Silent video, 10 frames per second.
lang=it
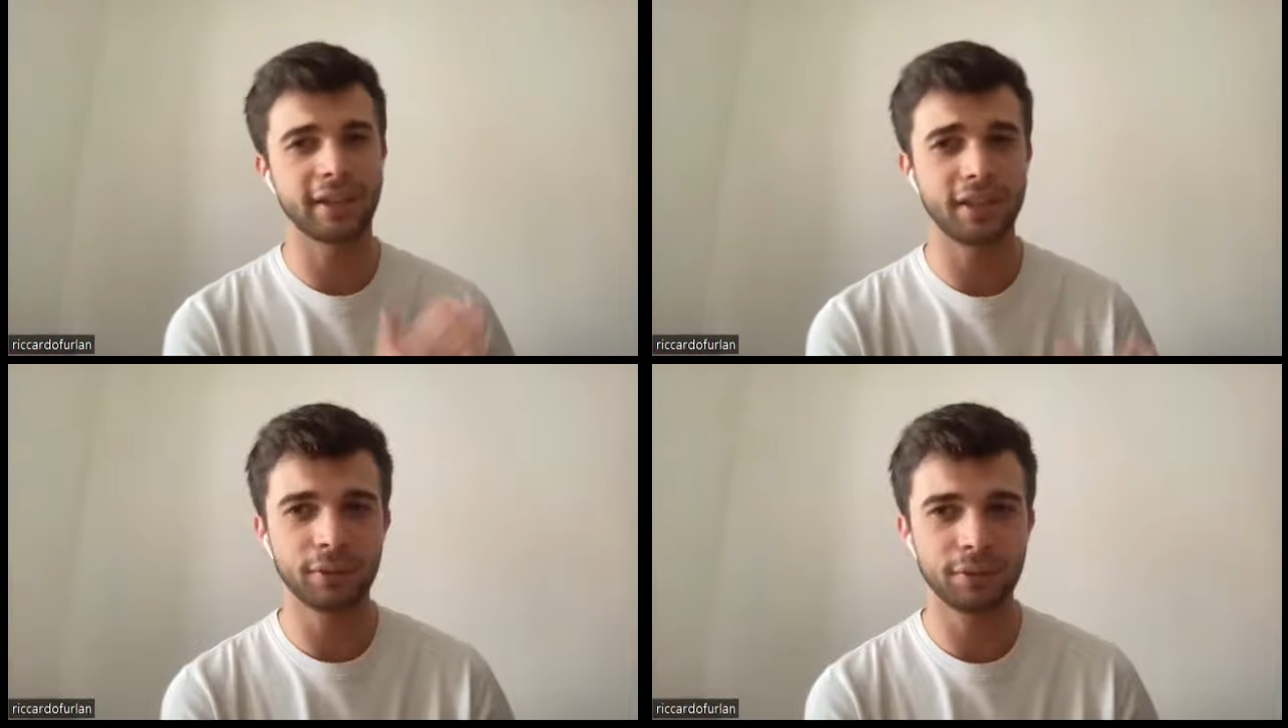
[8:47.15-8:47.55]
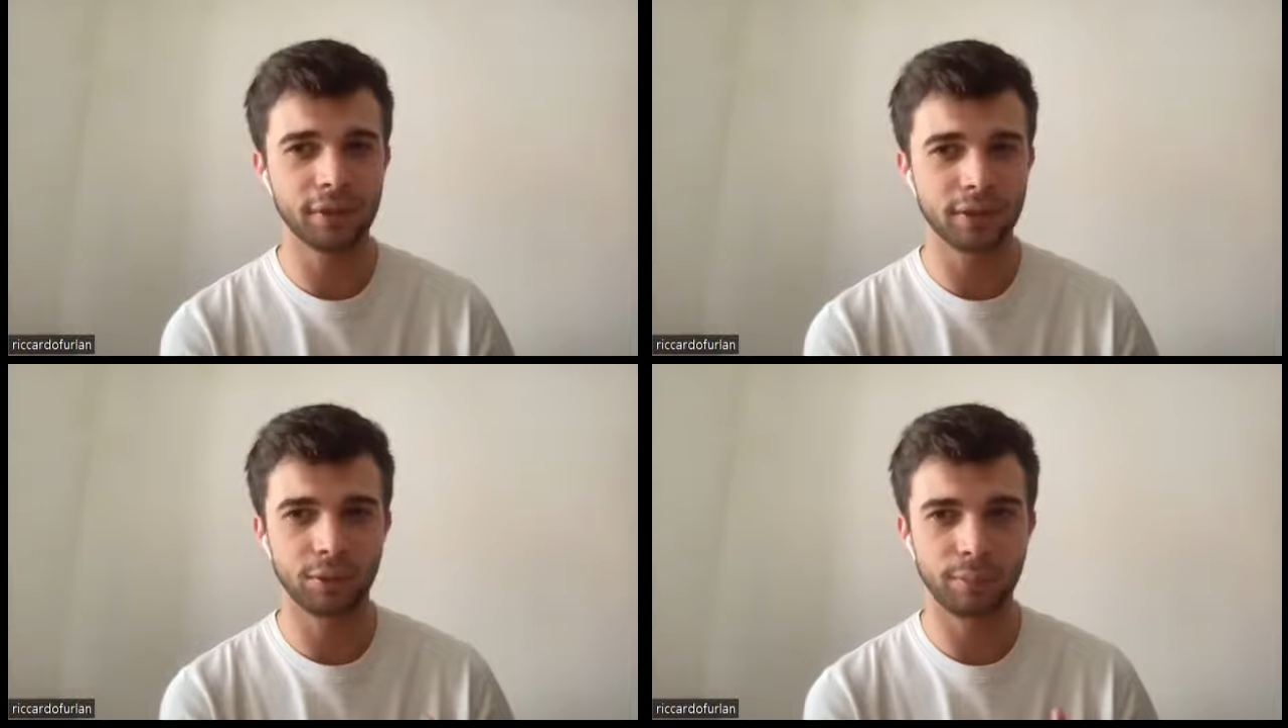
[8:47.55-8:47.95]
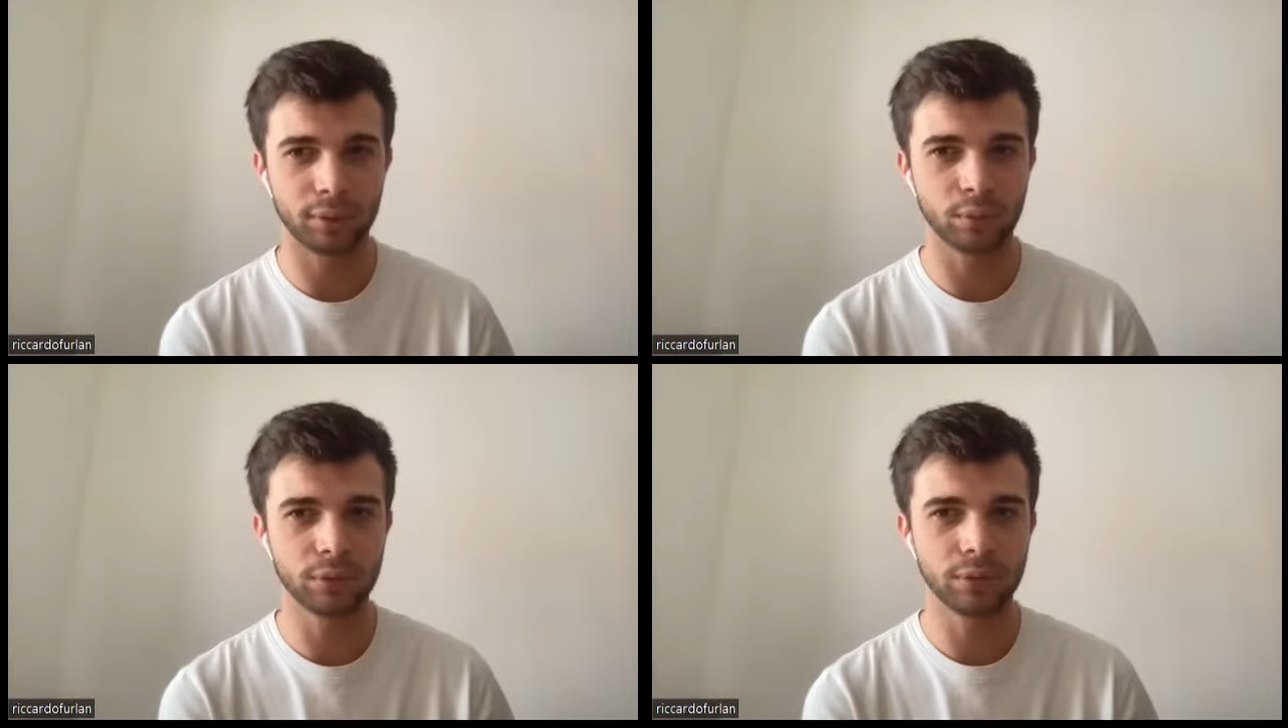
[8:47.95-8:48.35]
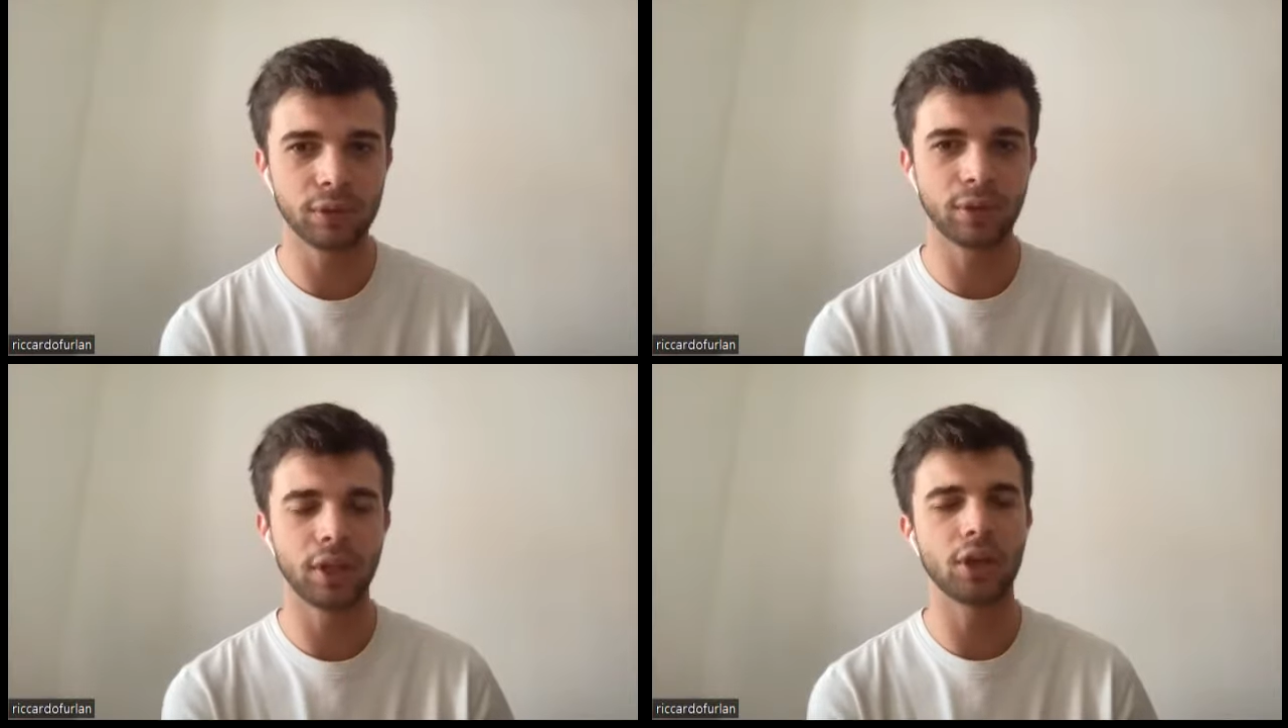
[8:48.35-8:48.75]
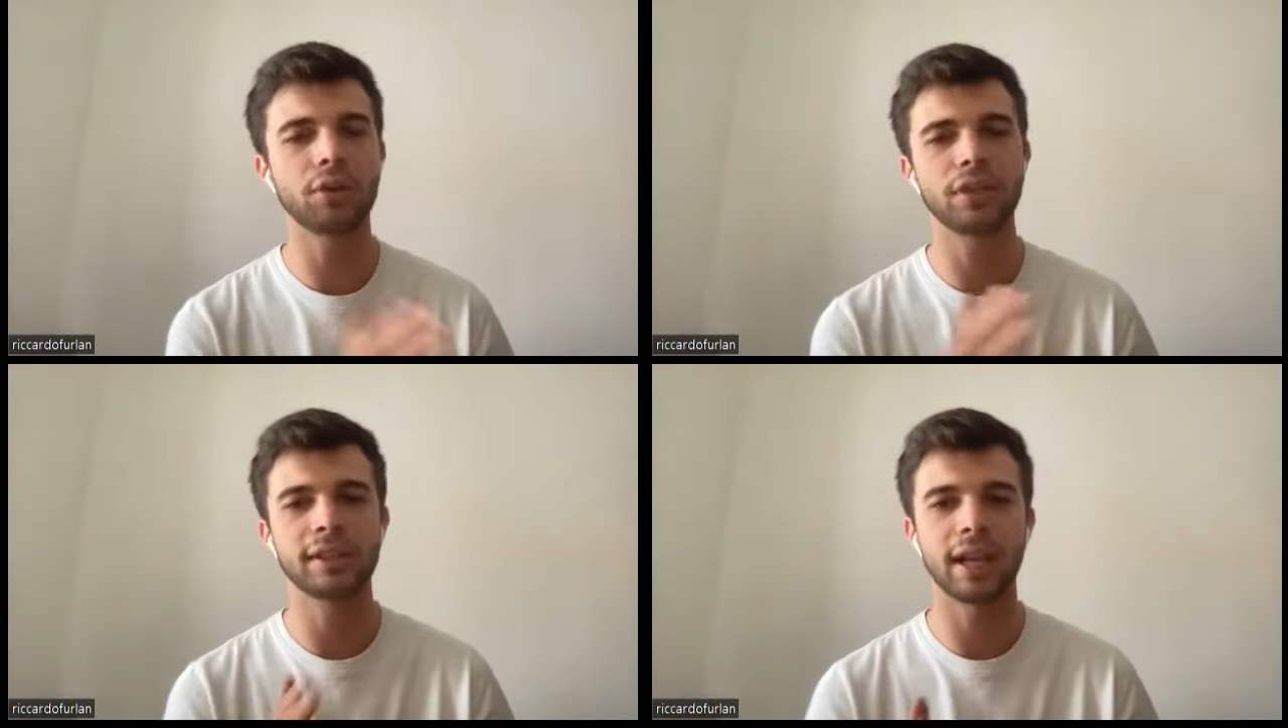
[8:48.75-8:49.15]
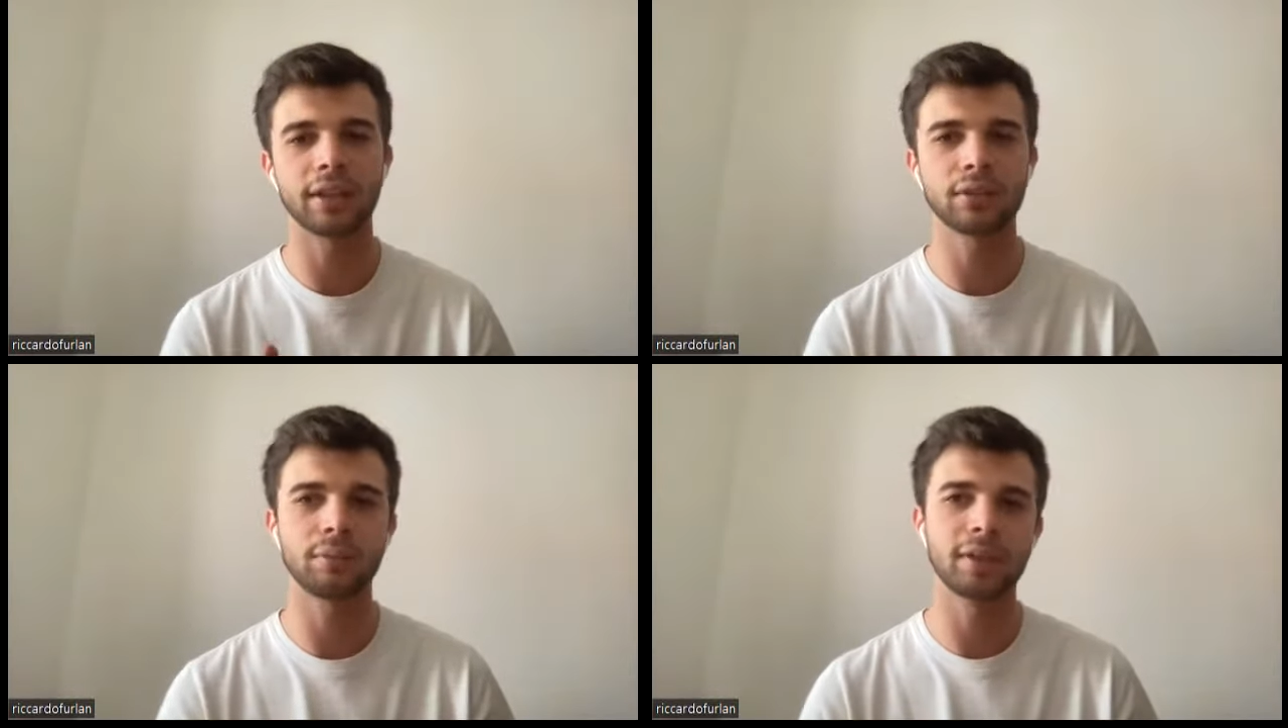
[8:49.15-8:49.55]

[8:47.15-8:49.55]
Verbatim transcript: GIF soprattutto e ogni tanto